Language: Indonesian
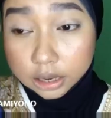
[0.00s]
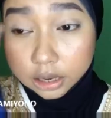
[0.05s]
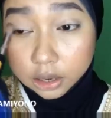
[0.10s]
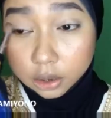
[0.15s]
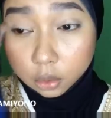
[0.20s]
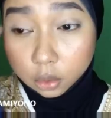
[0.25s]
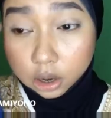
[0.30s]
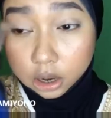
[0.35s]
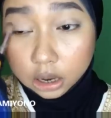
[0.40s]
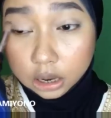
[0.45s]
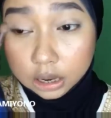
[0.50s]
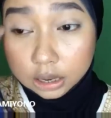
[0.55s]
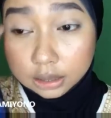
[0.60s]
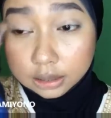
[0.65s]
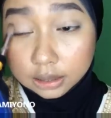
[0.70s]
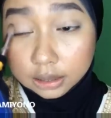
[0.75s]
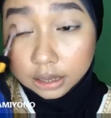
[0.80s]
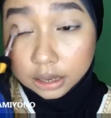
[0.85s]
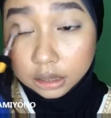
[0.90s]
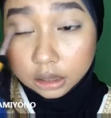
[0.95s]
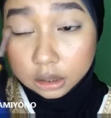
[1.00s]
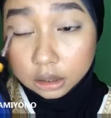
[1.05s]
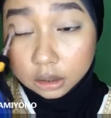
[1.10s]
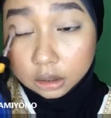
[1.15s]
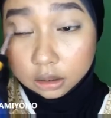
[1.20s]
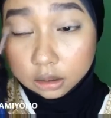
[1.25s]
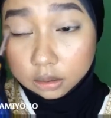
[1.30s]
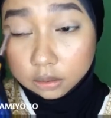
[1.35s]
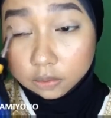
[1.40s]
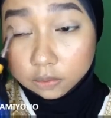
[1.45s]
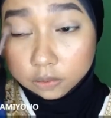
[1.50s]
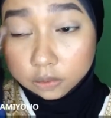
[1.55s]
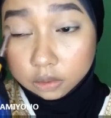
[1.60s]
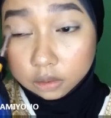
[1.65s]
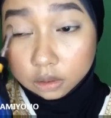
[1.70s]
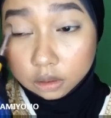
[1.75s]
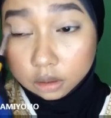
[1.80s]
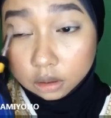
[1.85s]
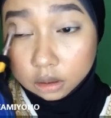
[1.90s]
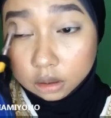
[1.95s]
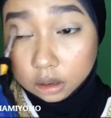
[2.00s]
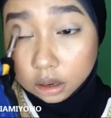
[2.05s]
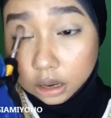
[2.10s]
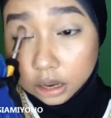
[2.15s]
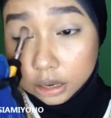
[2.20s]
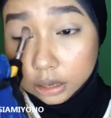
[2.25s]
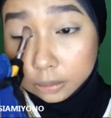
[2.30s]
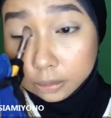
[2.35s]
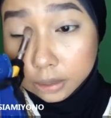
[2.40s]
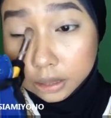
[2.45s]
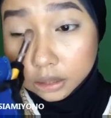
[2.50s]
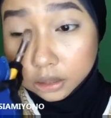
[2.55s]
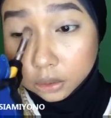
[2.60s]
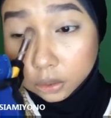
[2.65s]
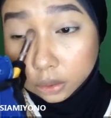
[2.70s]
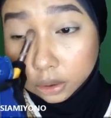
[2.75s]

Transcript: ini gue akan set eye base